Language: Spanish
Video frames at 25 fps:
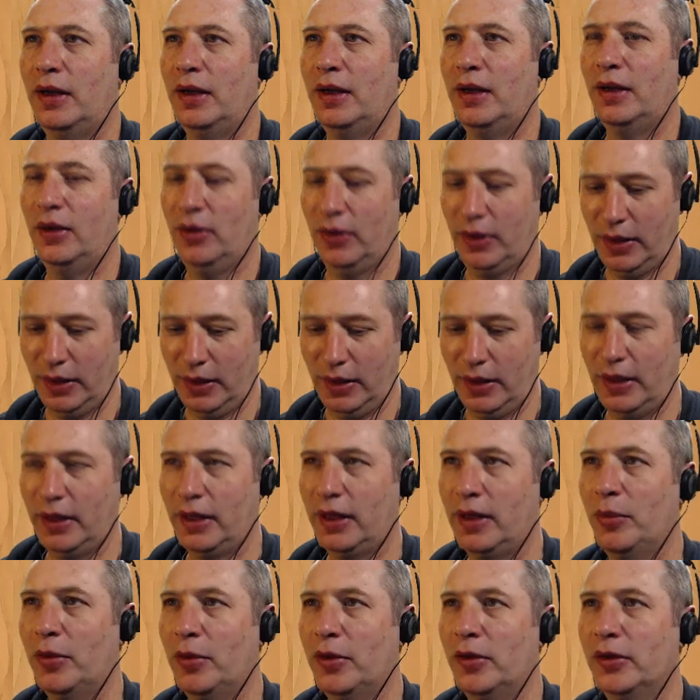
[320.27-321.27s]
Ah, ok.
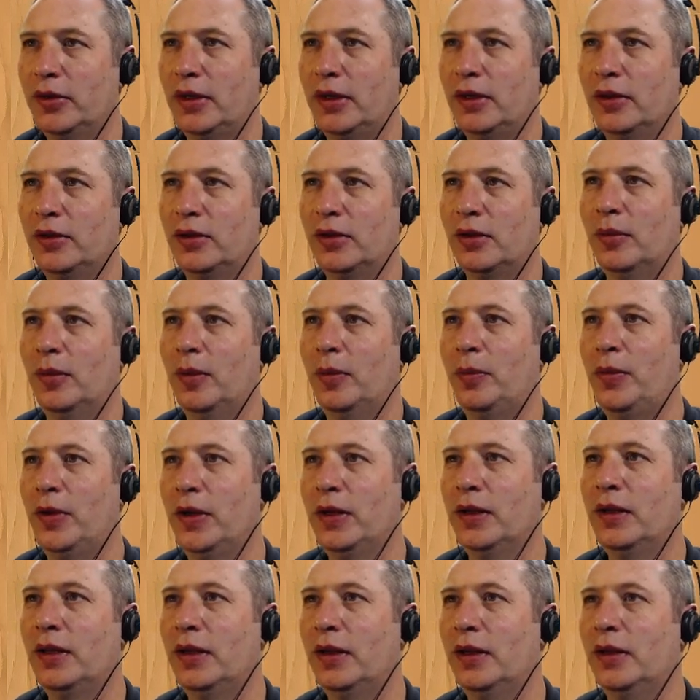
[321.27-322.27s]
Aquí puedo usar esto como
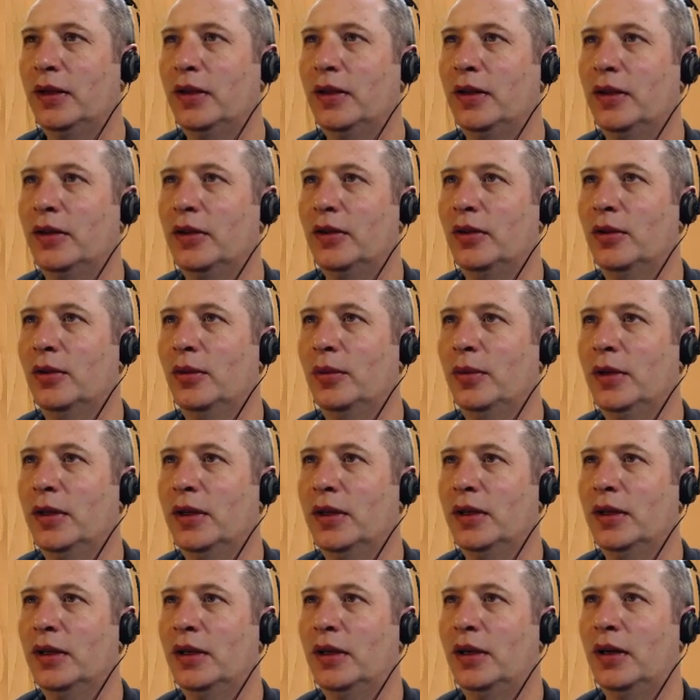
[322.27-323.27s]
puente.
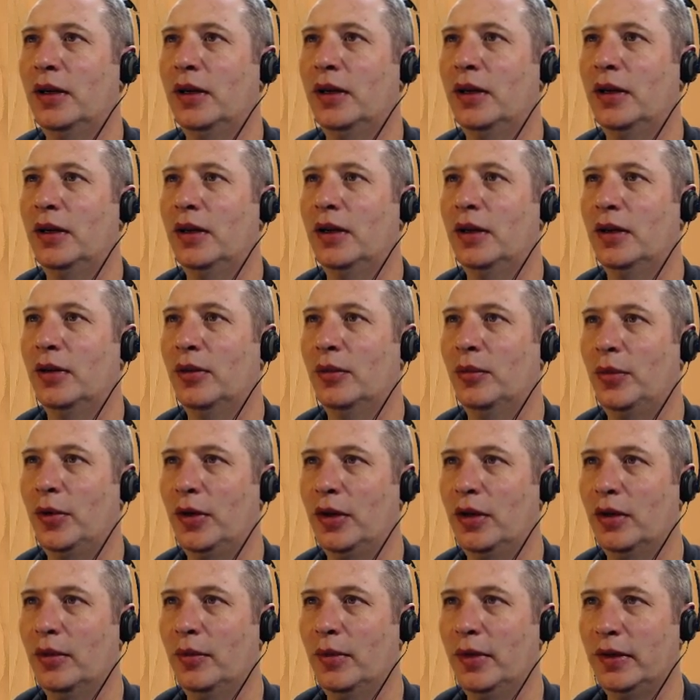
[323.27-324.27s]
Subir un
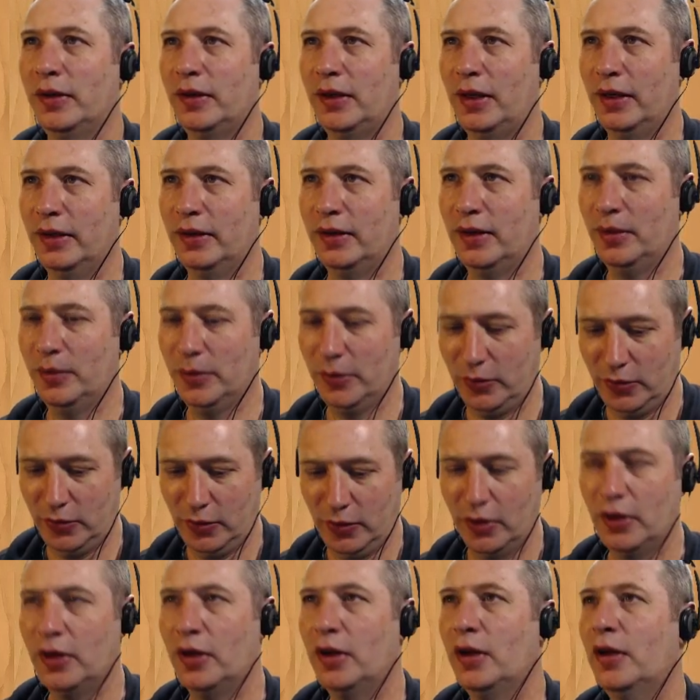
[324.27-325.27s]
poquito más. Ahí
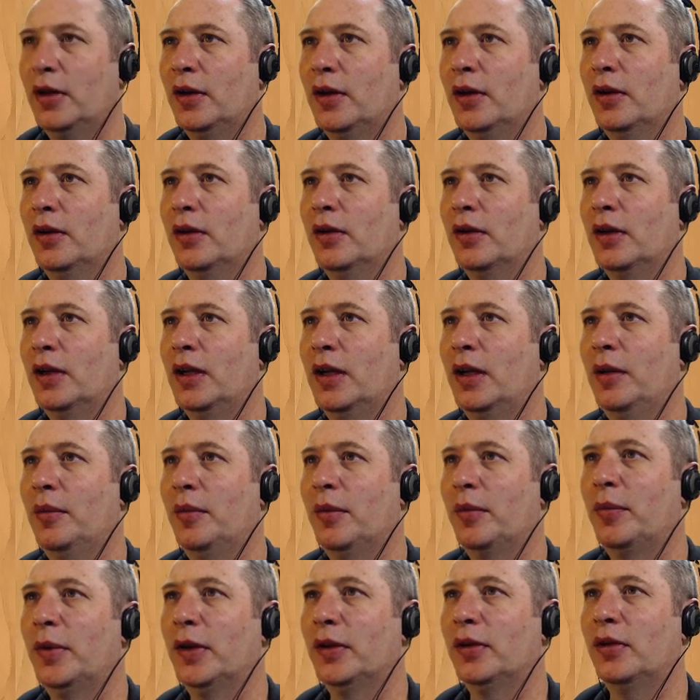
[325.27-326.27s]
estamos. Ok,
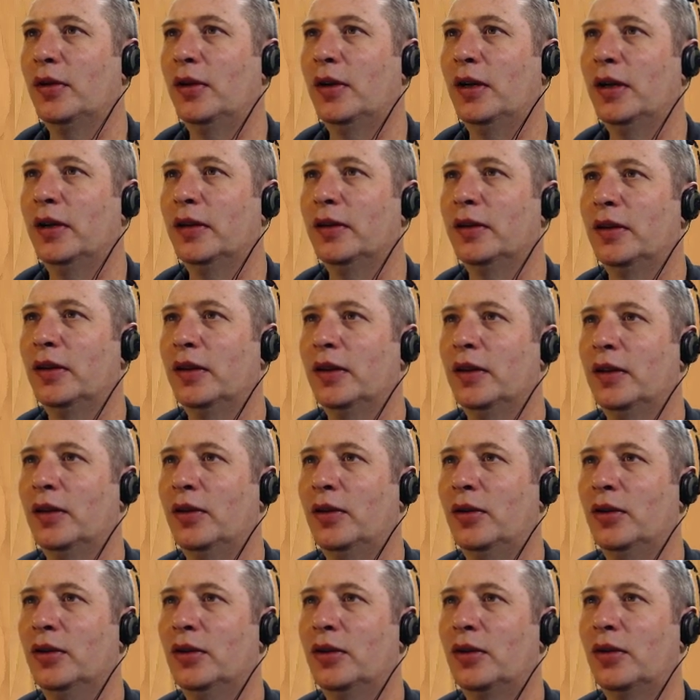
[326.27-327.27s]
me paso a este
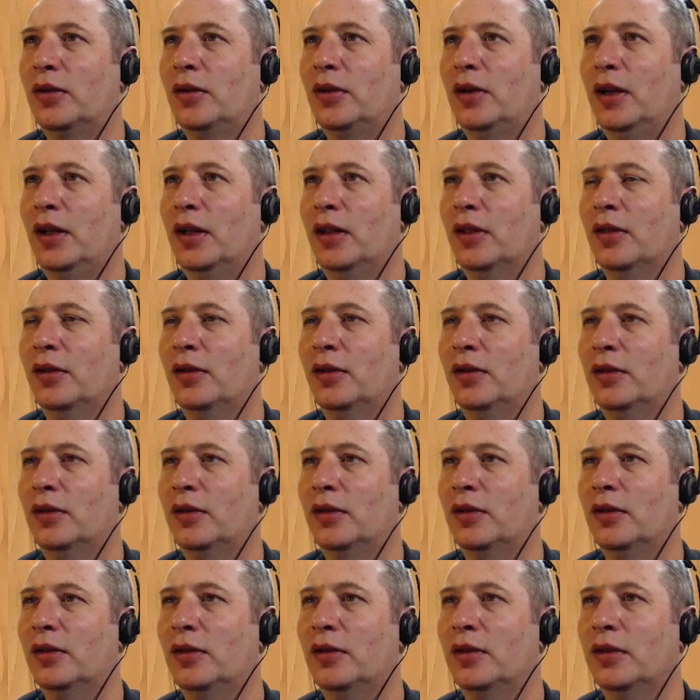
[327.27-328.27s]
otro lado.
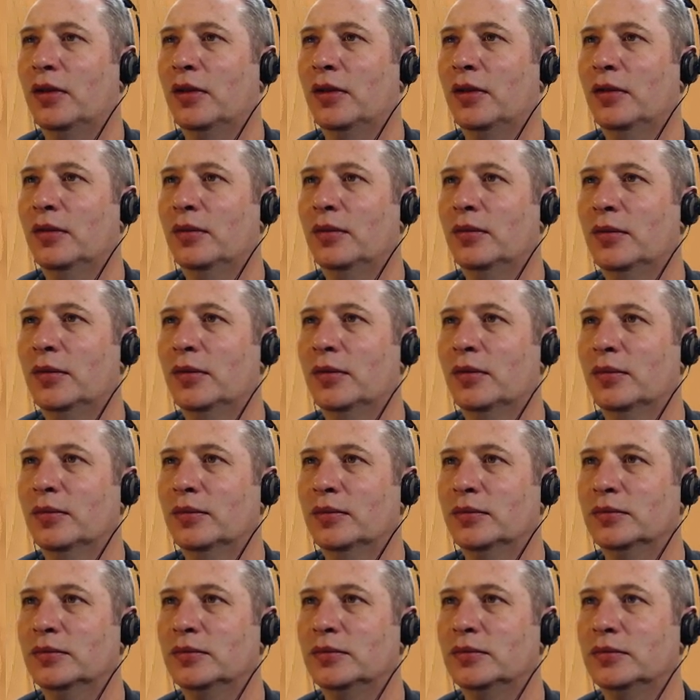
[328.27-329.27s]
Mm.
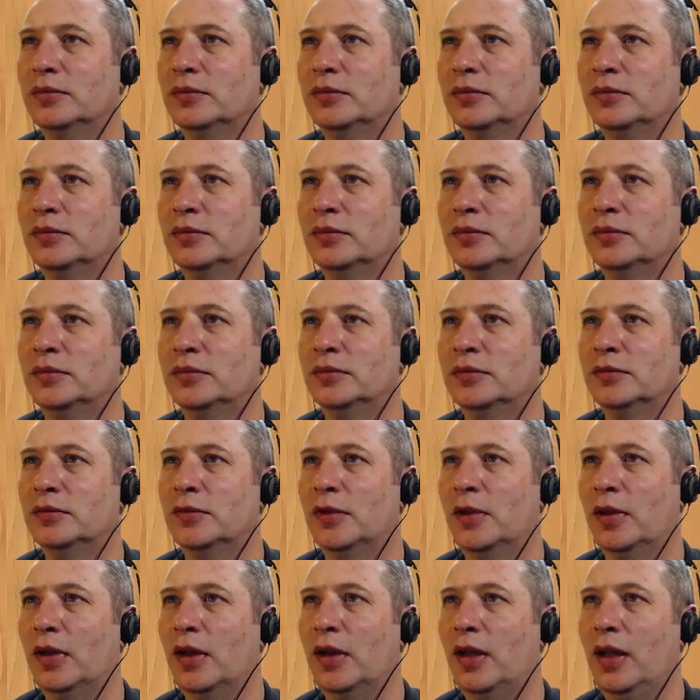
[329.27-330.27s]

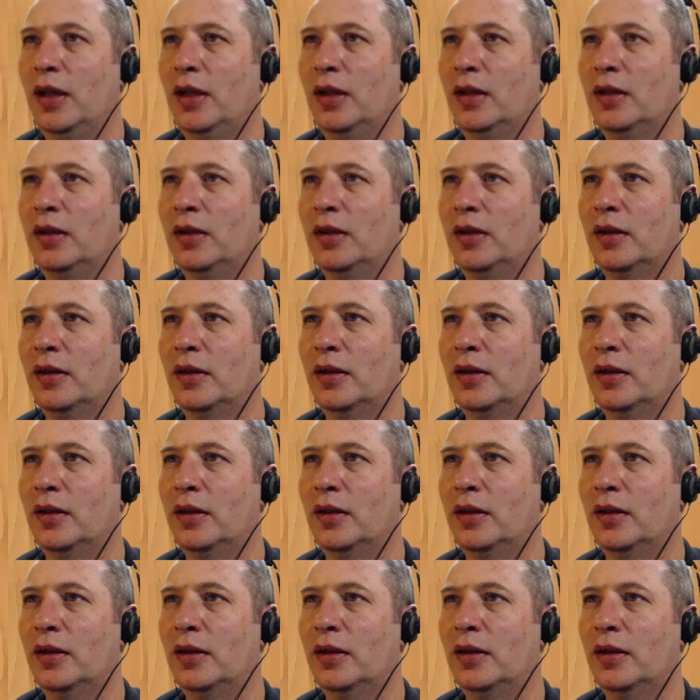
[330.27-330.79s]
Ok.